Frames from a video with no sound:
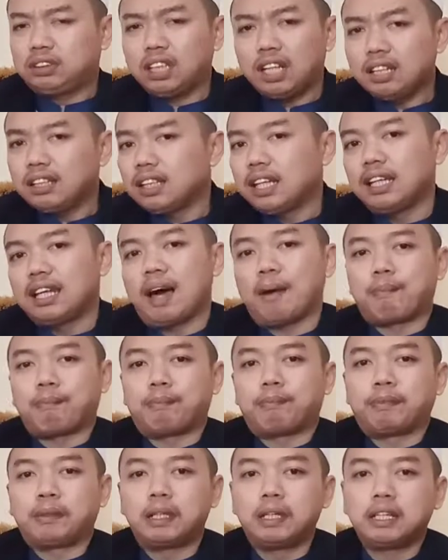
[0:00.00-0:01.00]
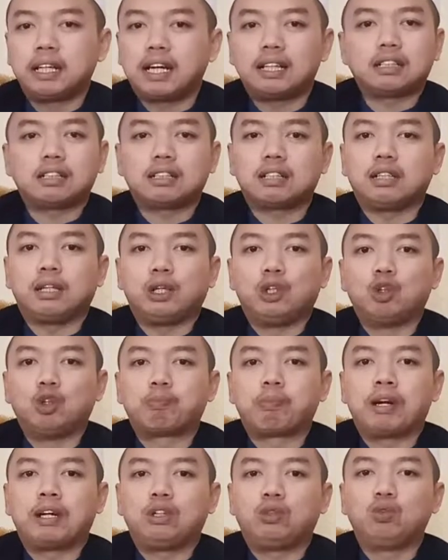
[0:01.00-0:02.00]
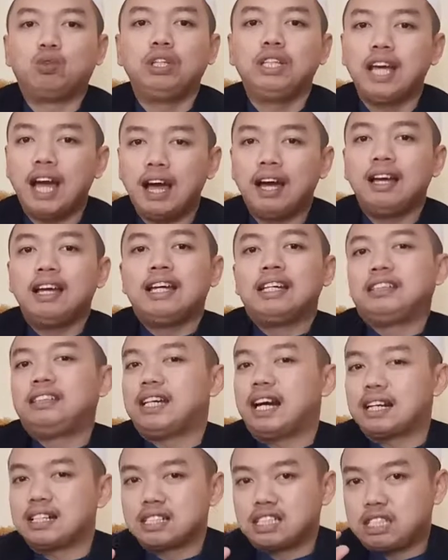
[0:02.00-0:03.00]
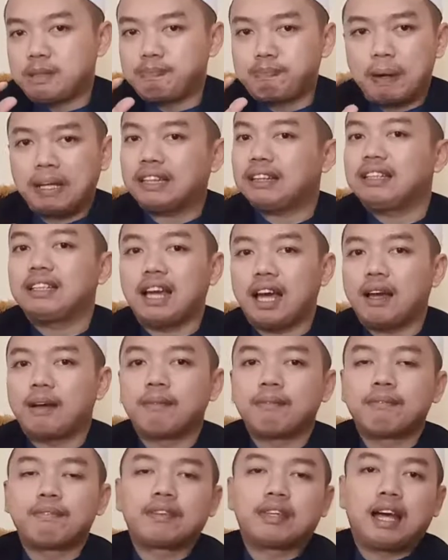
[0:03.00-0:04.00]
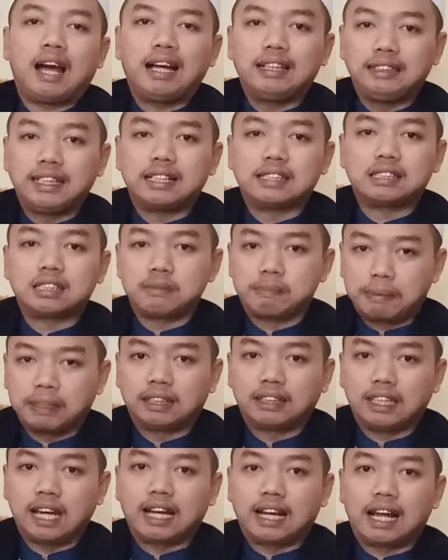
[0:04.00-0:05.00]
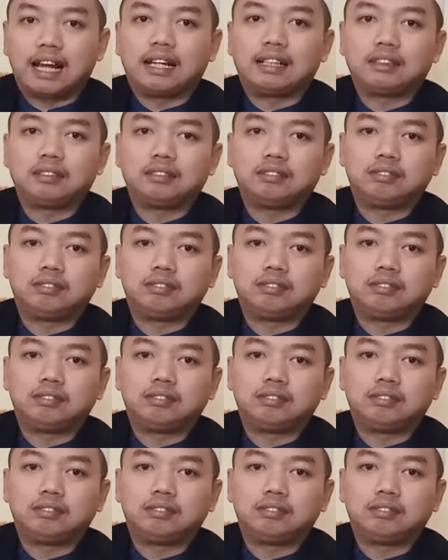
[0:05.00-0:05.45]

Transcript: terlelap dengan kehidupan dunia yang sifatnya hanya sementara